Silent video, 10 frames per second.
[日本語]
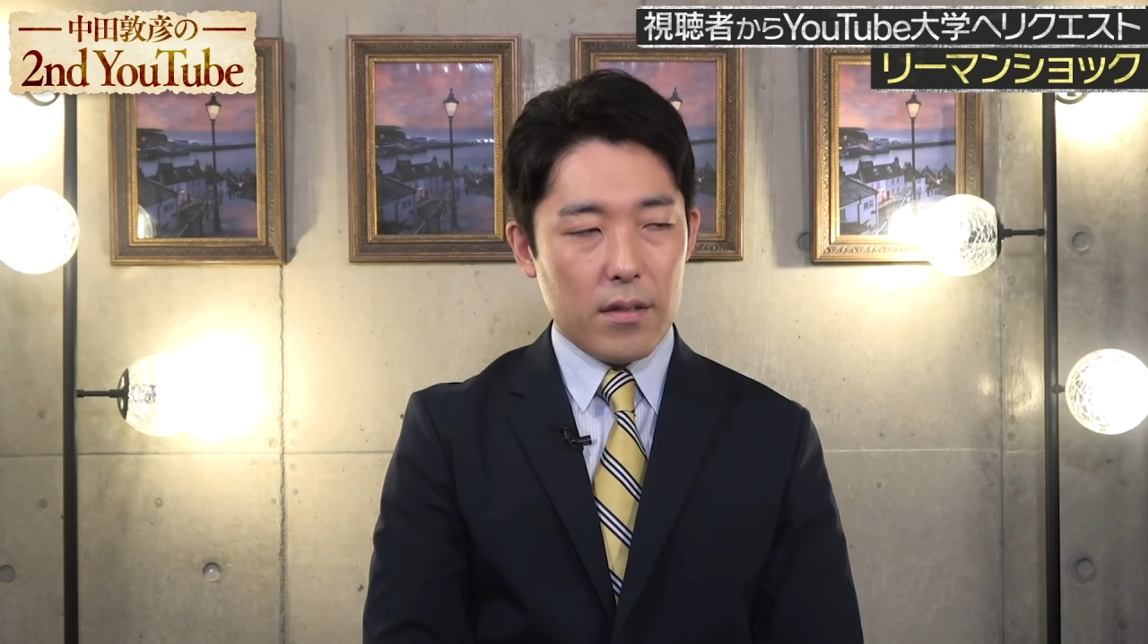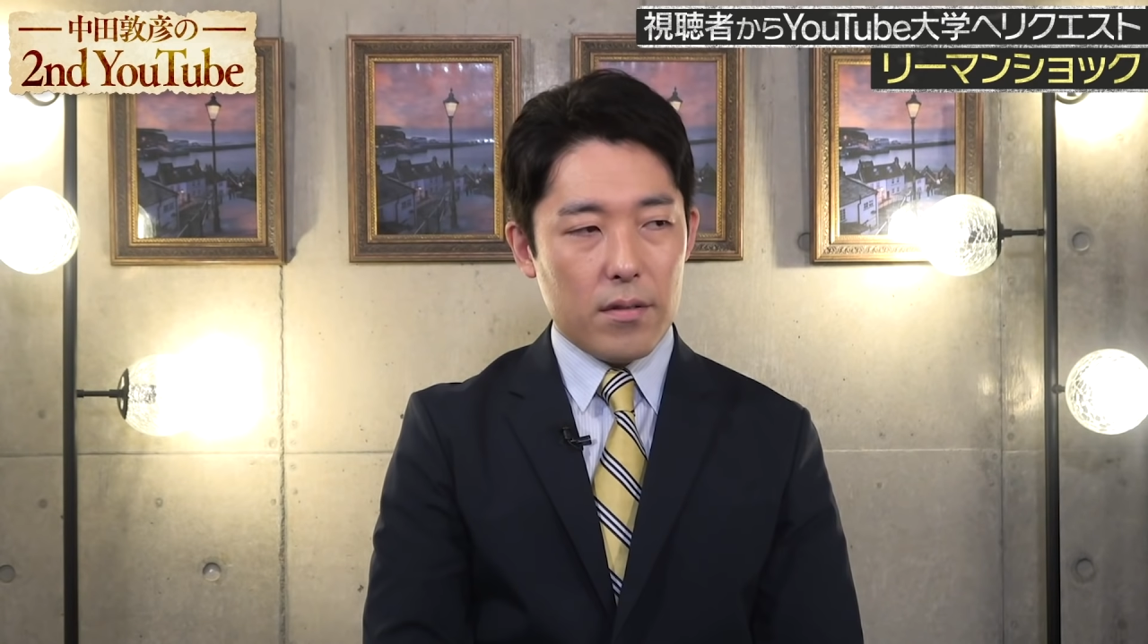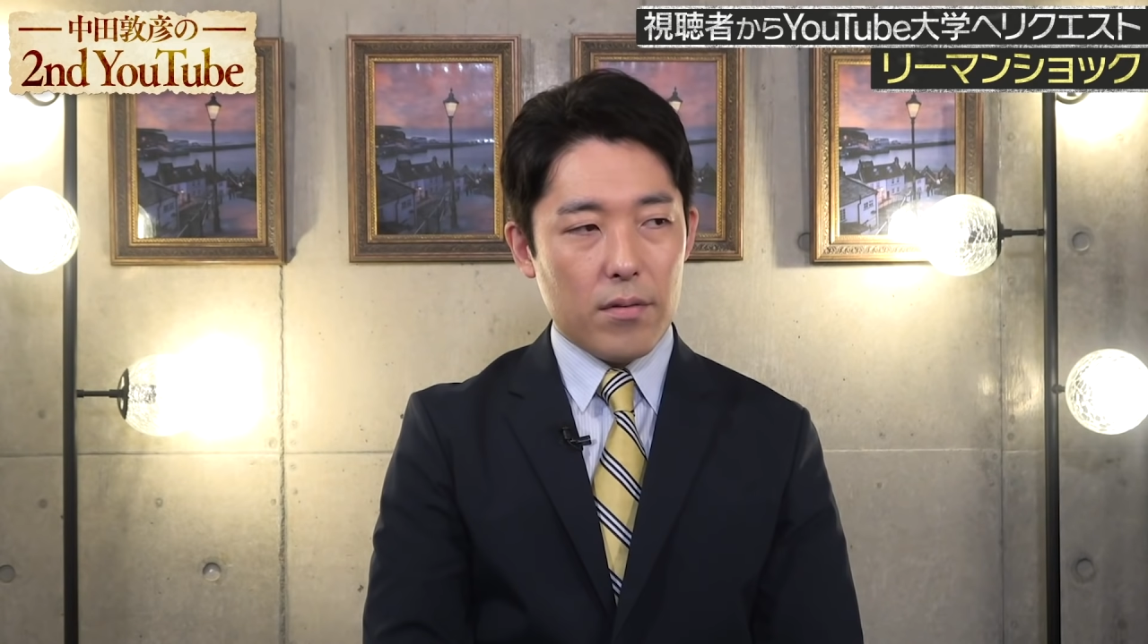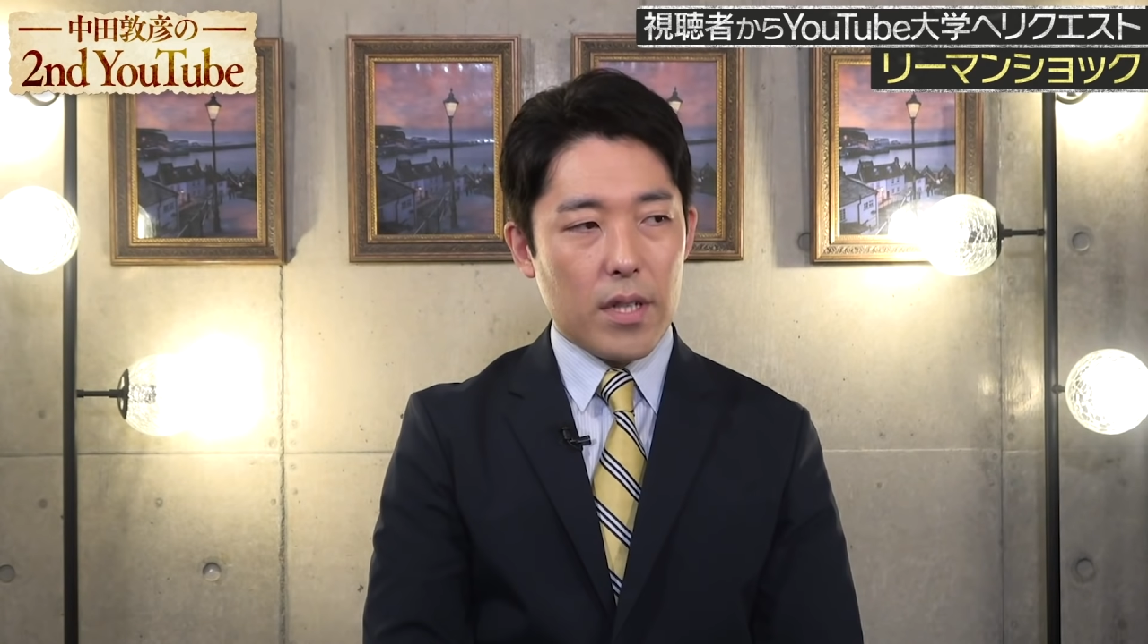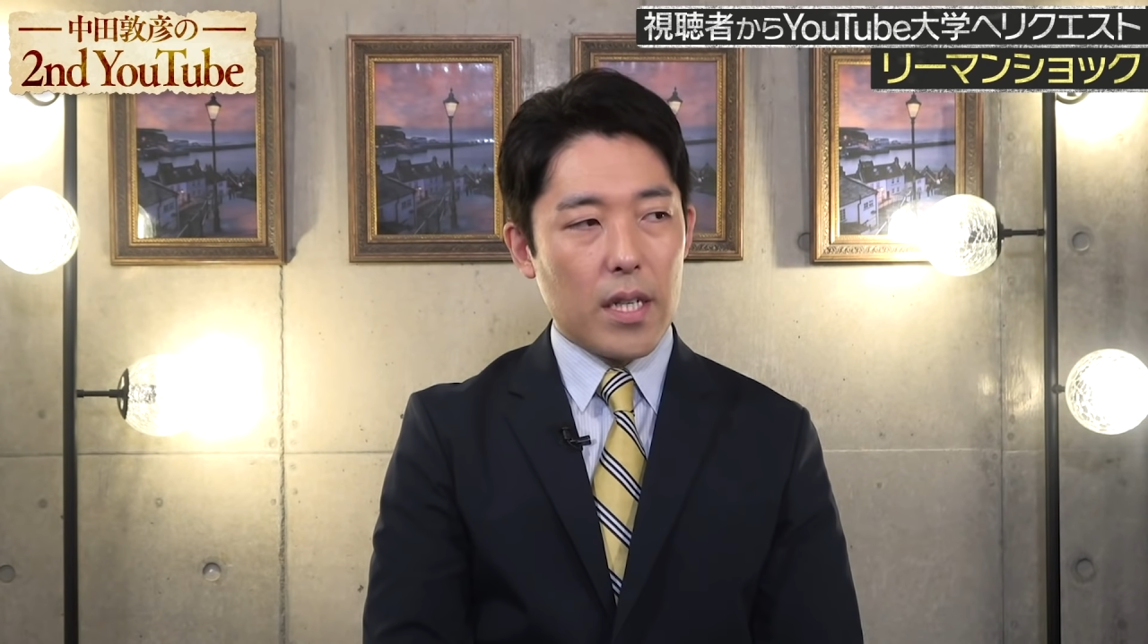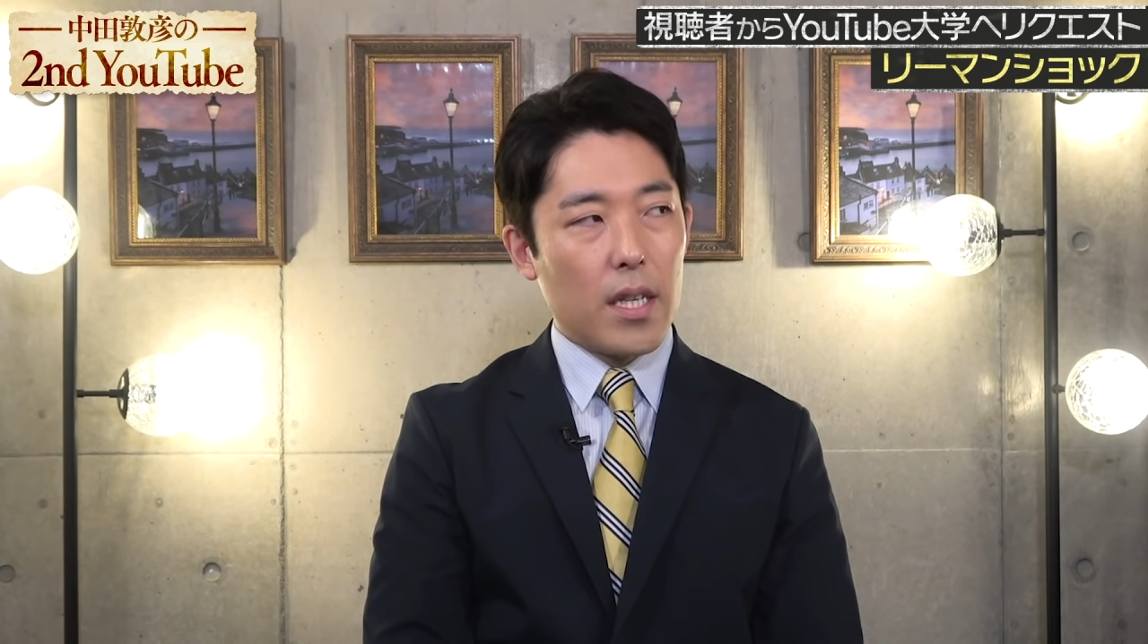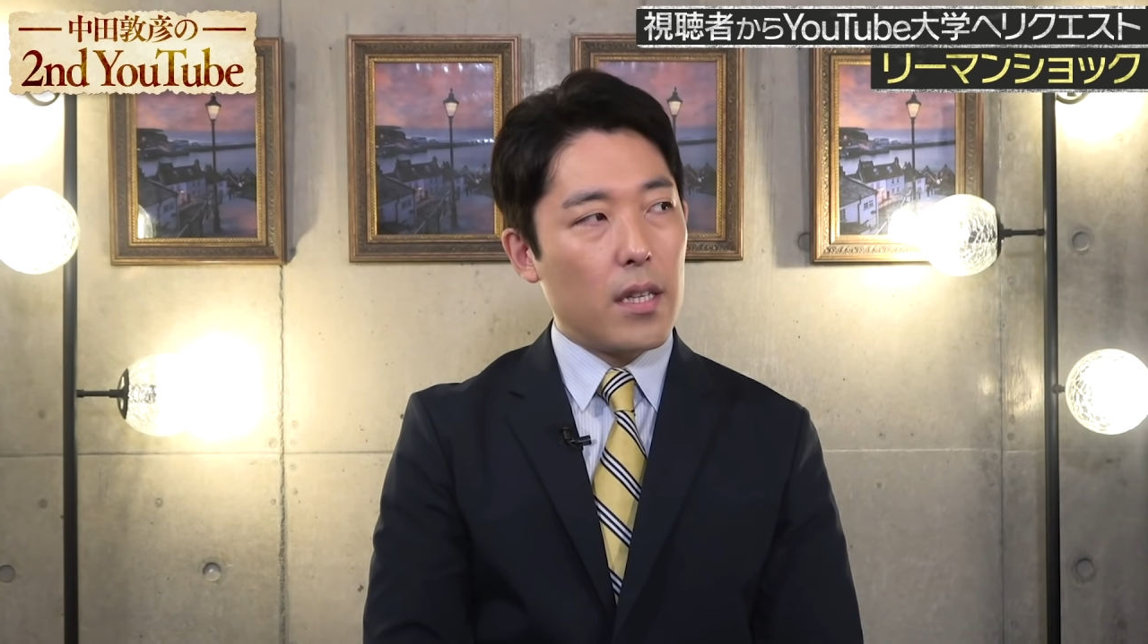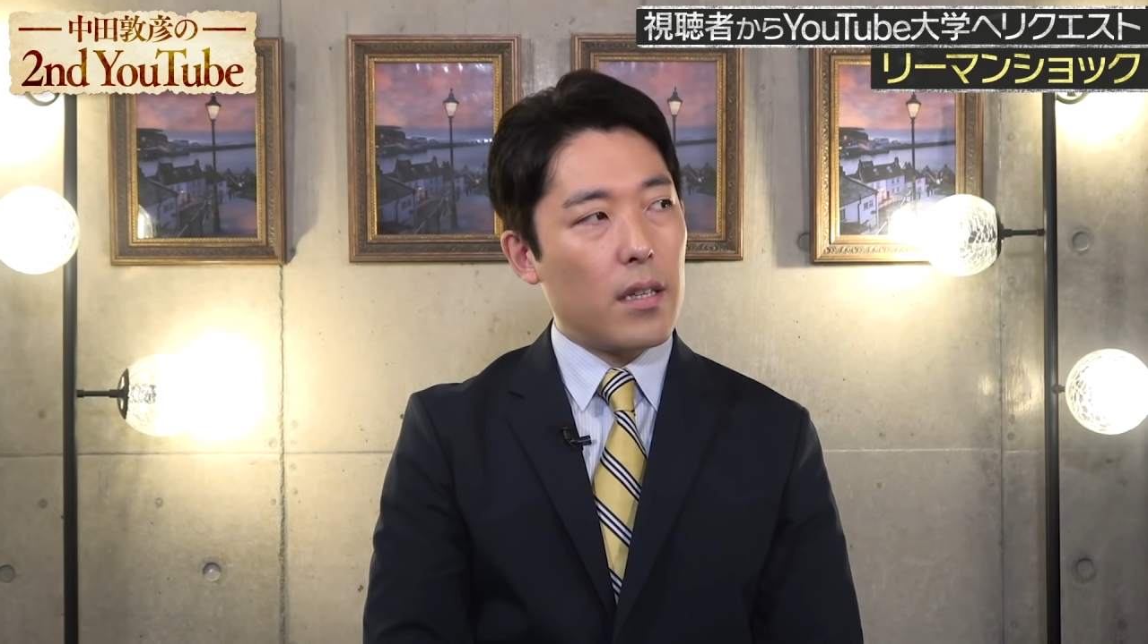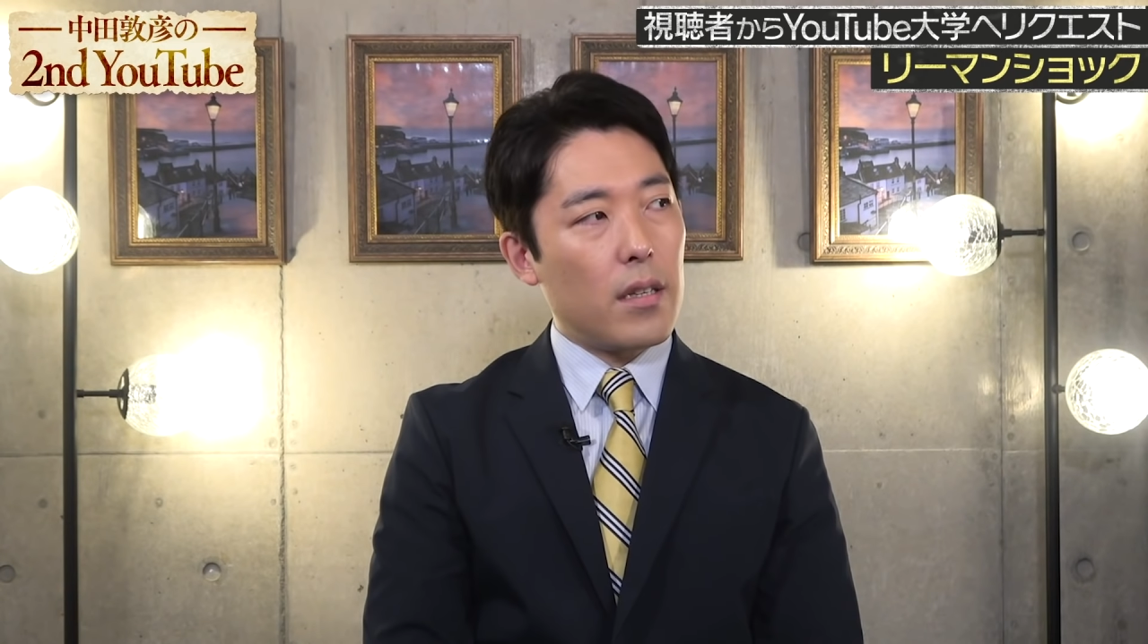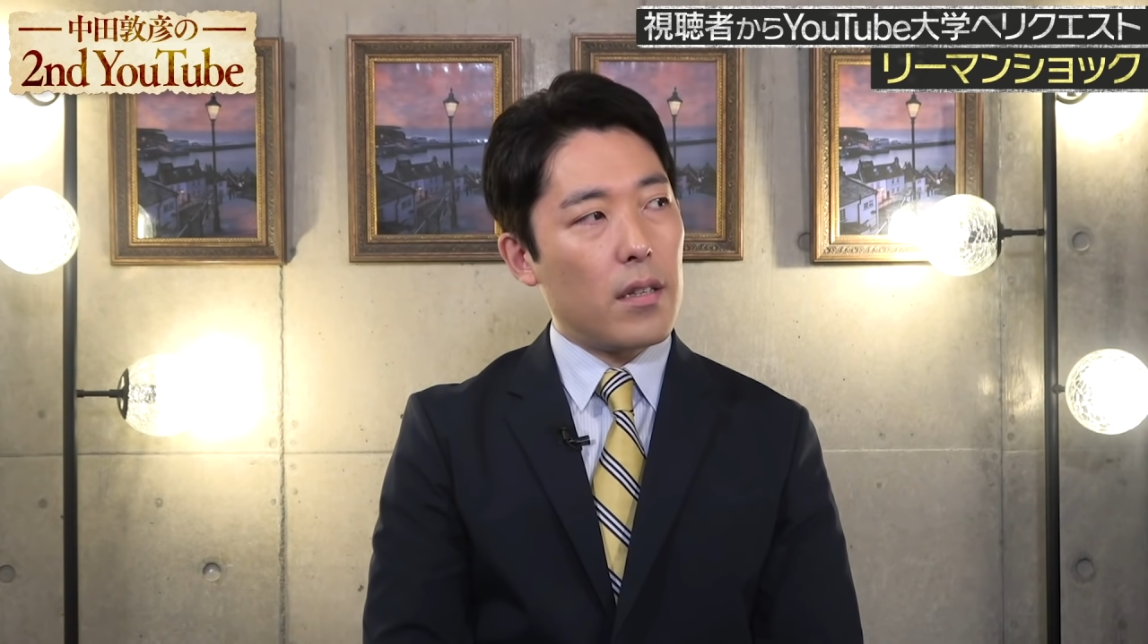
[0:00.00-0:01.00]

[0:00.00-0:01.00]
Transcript: そんなに